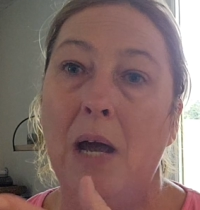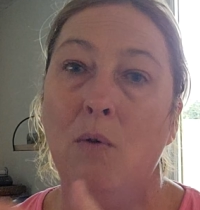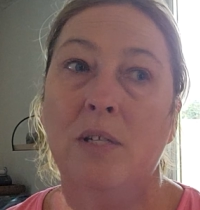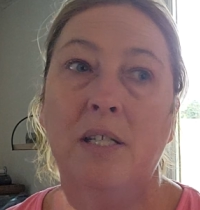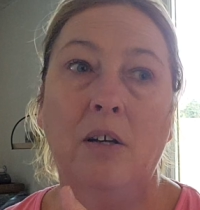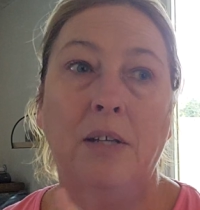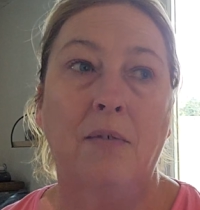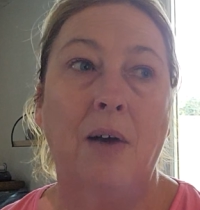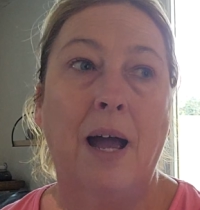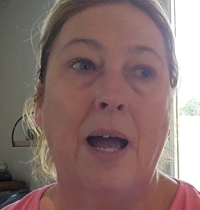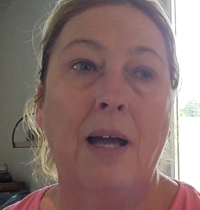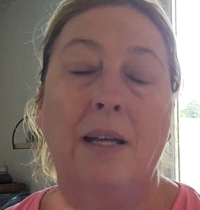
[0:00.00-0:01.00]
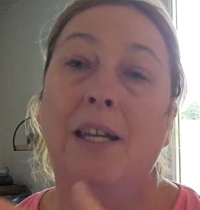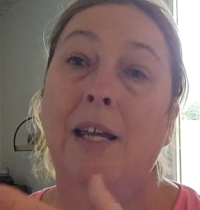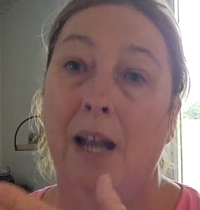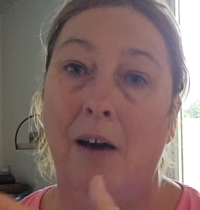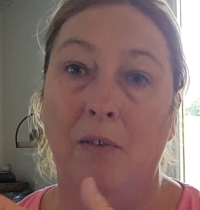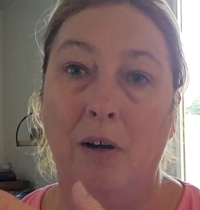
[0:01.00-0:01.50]
bien aussi en avoir un
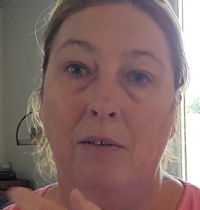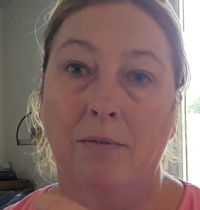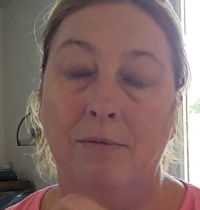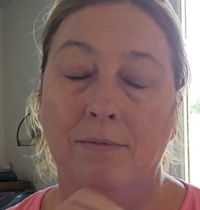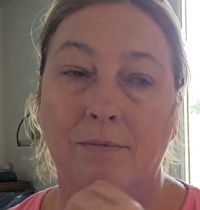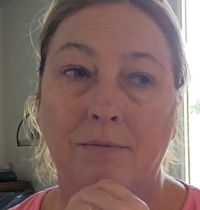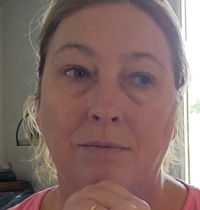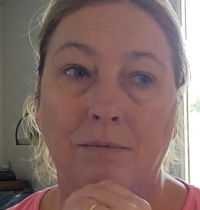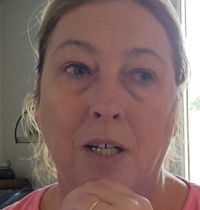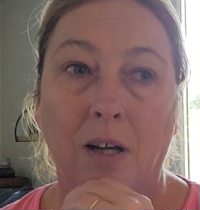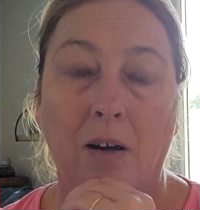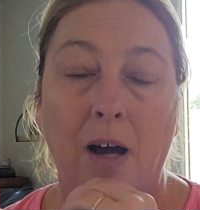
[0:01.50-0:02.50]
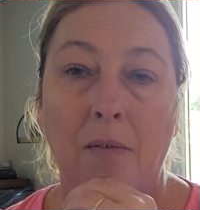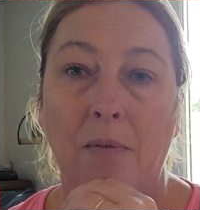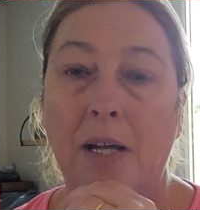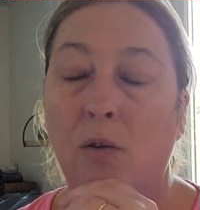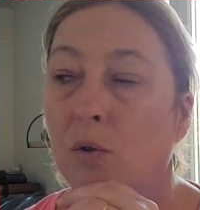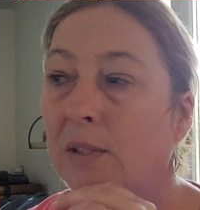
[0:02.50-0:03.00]
qui lave. Voilà,
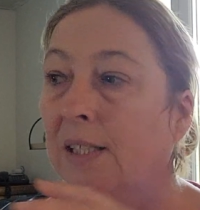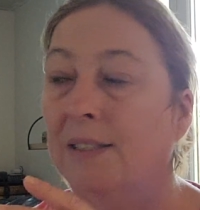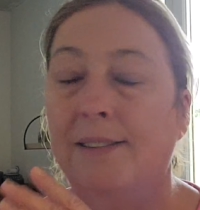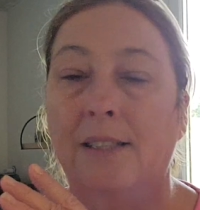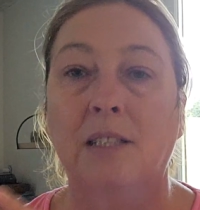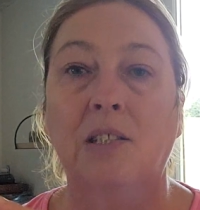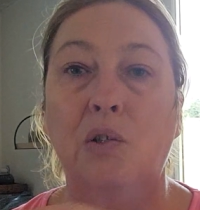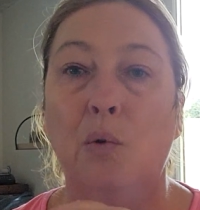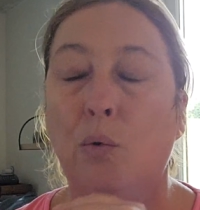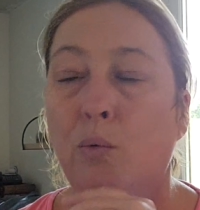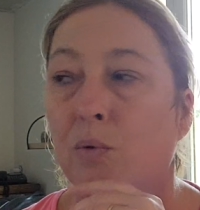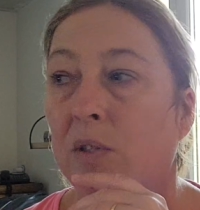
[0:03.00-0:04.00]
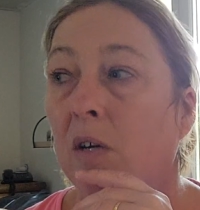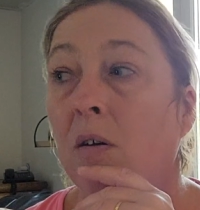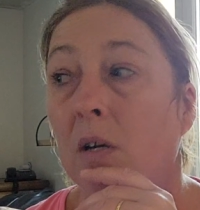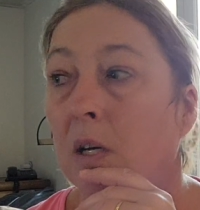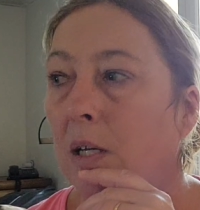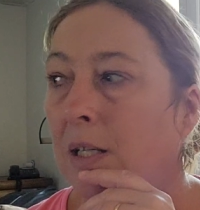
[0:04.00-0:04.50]
avec euh, sa station, tout
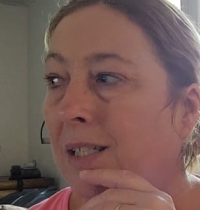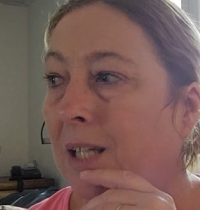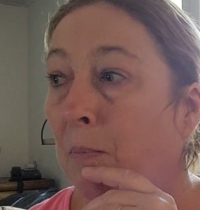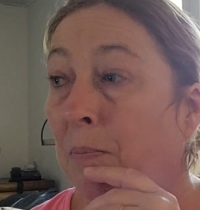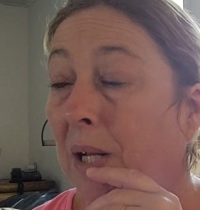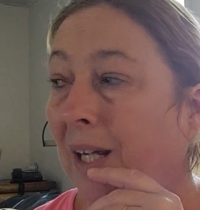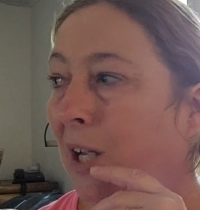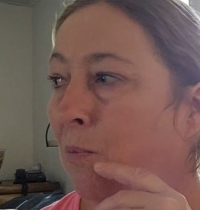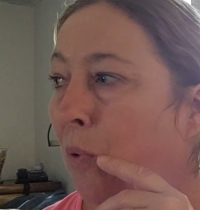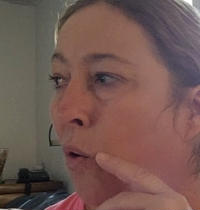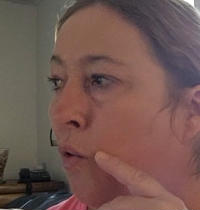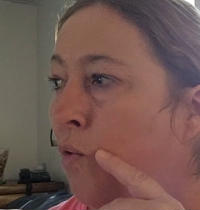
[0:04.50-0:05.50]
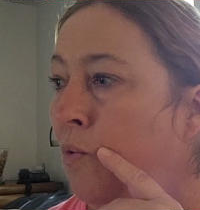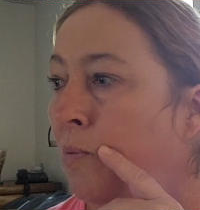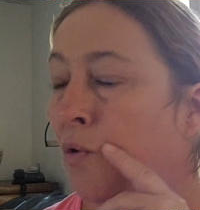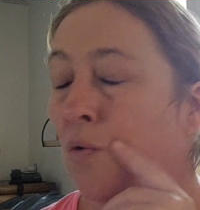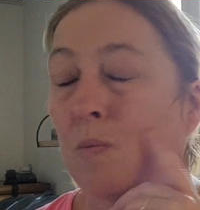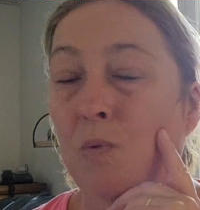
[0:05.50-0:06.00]
ça. Ça me plairait beaucoup,
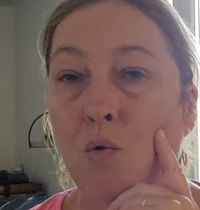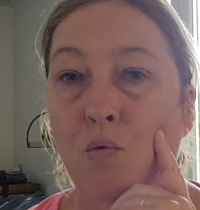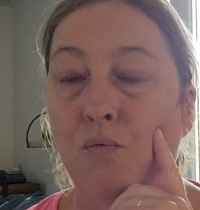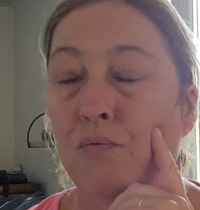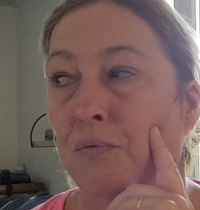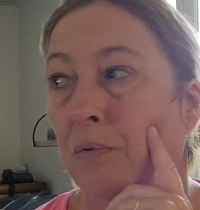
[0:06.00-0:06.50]
beaucoup, beaucoup.